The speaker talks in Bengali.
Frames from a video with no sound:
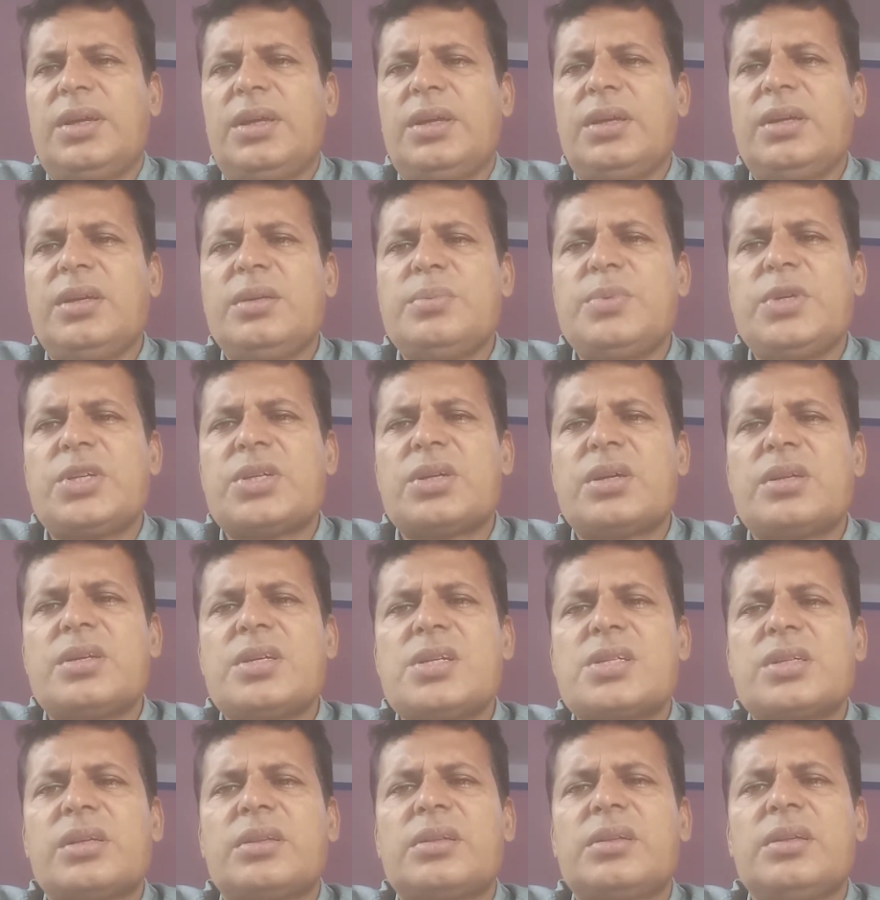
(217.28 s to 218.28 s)
এই
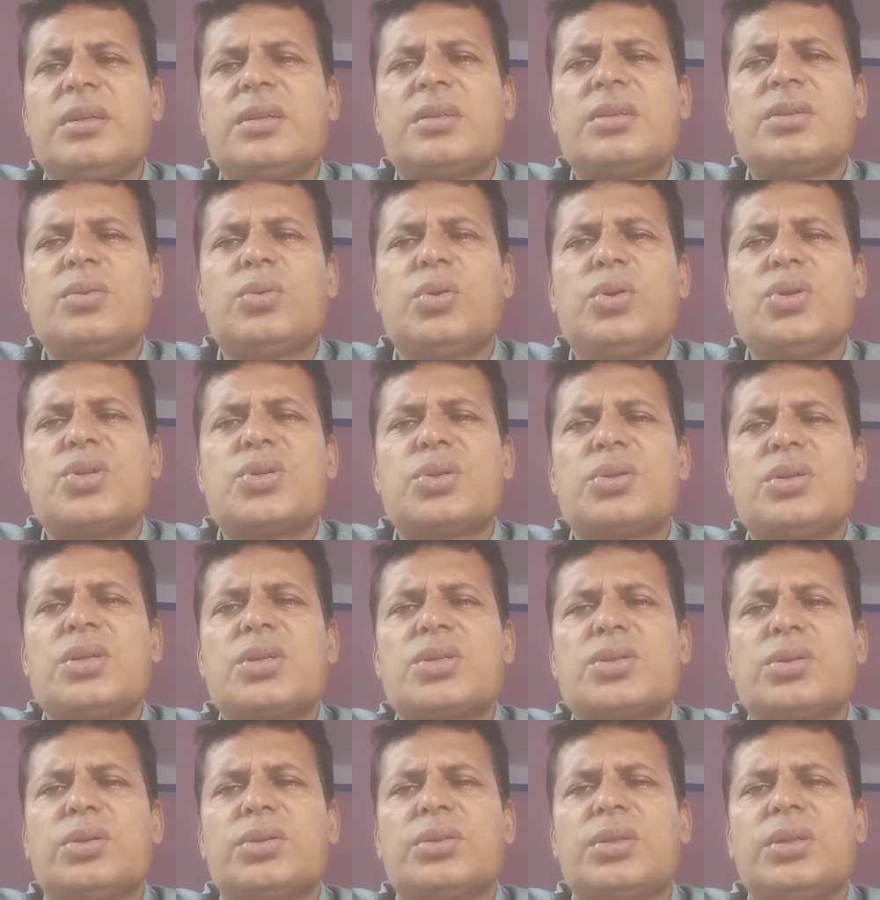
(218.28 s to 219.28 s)
বিষয়টির সাথে একটি ঐশ্বরিক
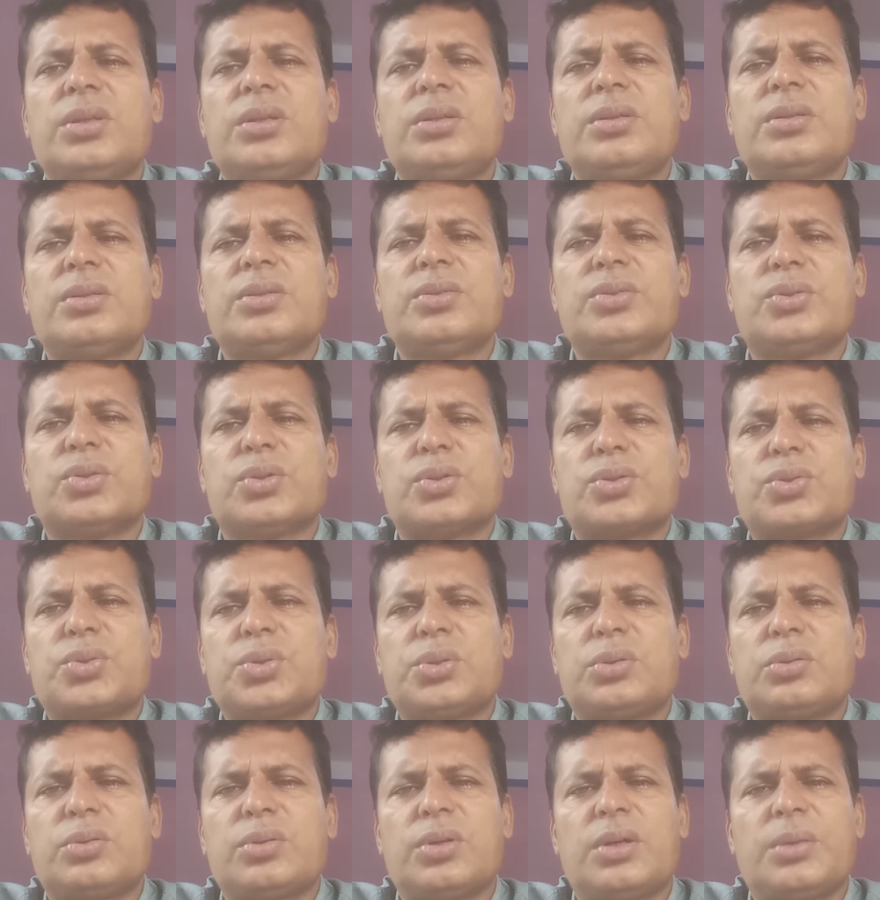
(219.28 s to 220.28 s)
শক্তির
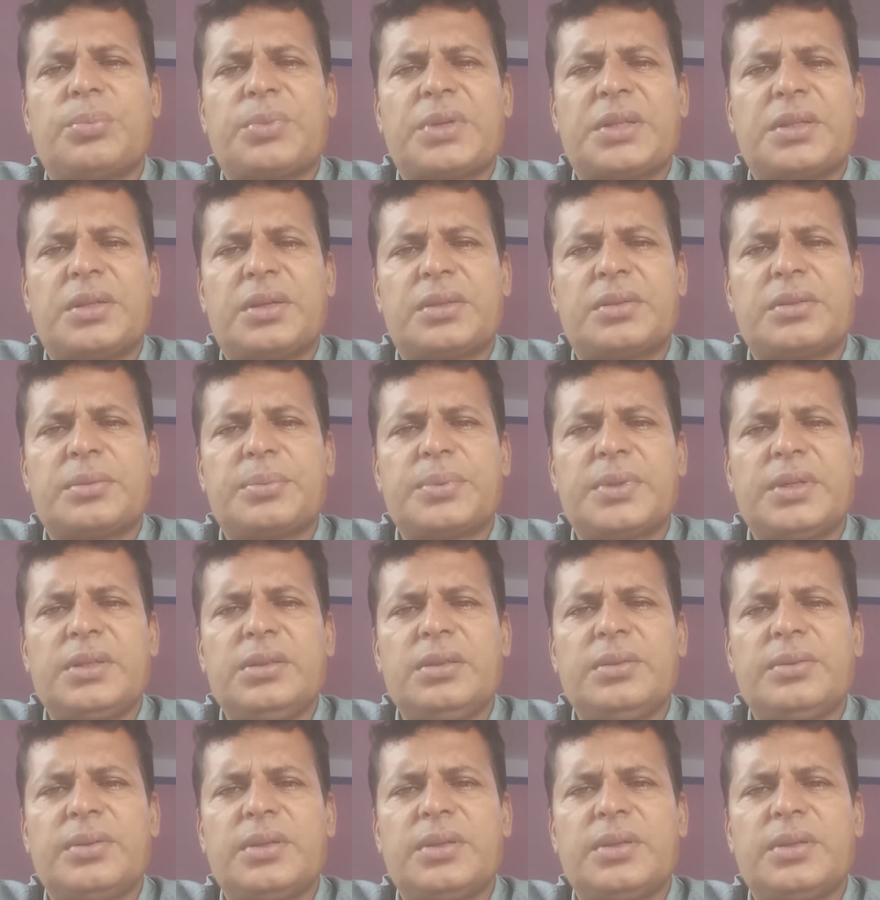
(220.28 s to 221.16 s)
যোগসূত্র আমরা দেখতে পাই